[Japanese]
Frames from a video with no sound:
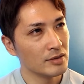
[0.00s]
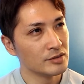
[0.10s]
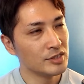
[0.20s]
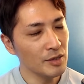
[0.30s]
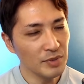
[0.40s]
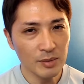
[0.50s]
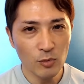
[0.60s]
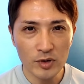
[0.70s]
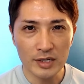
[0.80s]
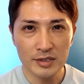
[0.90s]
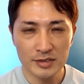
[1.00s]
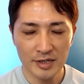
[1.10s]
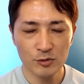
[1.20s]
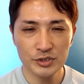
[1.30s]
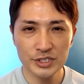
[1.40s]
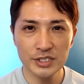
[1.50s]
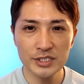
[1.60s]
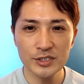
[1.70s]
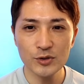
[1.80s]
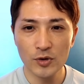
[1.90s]
JP モルガンですねの
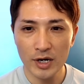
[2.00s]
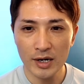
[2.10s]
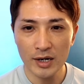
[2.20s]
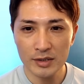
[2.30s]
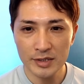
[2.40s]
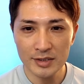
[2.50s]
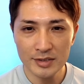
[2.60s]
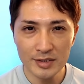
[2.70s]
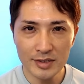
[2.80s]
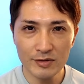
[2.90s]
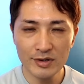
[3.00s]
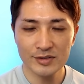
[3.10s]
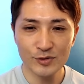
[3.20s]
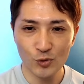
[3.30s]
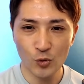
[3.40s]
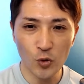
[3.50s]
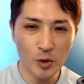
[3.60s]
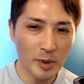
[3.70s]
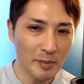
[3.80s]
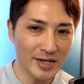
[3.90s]
CEO が何て言ってるかっていうとこ
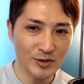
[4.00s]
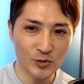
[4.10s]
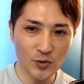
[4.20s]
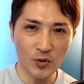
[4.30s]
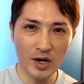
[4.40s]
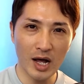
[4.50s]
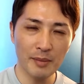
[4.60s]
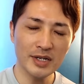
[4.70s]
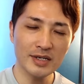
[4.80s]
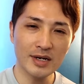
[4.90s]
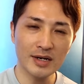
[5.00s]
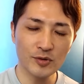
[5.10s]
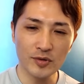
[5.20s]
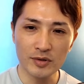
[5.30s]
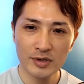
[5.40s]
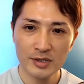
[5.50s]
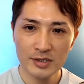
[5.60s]
のままいくとアメリカの